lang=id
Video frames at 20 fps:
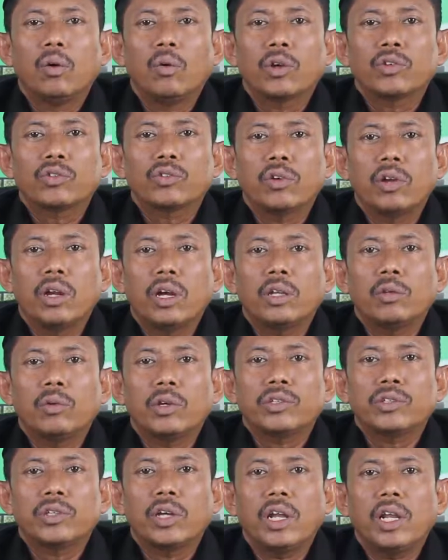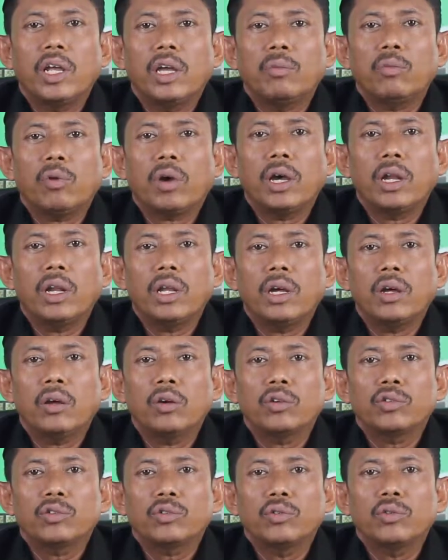Wassalatu wassalamu ala
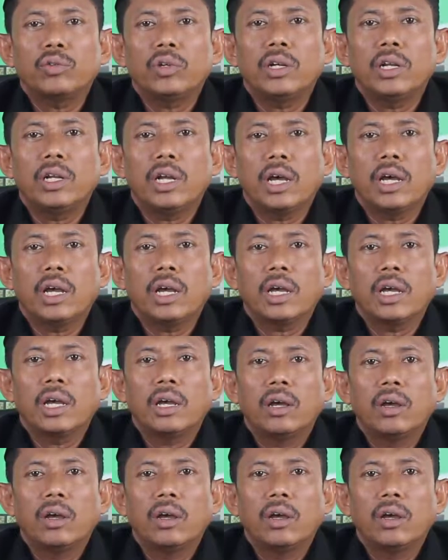rasulillah.